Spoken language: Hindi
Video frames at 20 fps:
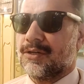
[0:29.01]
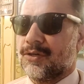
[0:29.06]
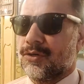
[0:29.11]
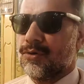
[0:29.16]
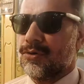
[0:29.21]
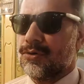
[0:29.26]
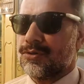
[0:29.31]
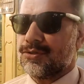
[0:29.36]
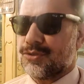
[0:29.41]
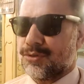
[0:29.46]

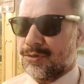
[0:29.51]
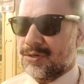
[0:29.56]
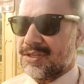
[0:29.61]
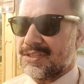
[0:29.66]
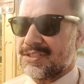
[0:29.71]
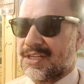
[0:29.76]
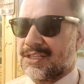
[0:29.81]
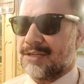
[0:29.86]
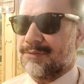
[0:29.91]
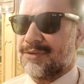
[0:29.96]
लोग सोना
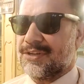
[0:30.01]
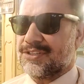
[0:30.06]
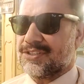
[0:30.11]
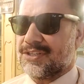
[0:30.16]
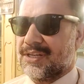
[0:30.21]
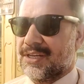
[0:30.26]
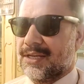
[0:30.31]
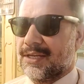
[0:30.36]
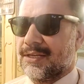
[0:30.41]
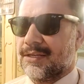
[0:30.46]
ज़्यादा बेच
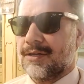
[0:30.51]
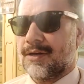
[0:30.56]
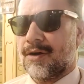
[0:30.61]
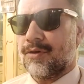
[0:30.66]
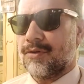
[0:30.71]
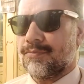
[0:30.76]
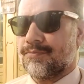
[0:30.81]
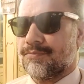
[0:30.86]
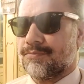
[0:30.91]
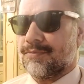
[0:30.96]
रहे हैं
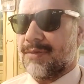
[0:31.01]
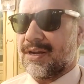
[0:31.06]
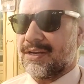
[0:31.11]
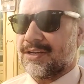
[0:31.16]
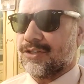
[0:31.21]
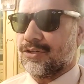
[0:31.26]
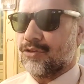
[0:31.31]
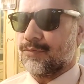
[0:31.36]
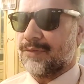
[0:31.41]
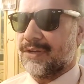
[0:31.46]
और
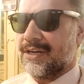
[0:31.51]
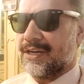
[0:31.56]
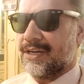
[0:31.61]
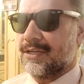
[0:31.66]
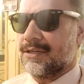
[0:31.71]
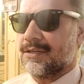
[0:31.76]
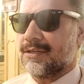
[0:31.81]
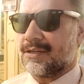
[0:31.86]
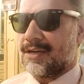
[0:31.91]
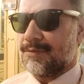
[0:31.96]
मार्केटों में
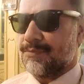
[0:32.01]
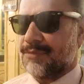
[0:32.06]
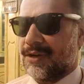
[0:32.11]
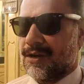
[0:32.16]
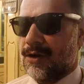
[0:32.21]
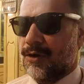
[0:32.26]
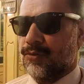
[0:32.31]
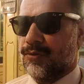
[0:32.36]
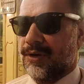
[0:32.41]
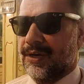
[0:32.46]
रेट कम
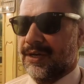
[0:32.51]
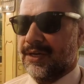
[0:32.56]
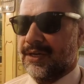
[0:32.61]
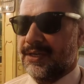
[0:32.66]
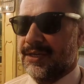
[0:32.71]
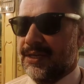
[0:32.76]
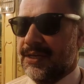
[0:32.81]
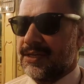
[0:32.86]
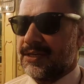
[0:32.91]
रखा हुआ है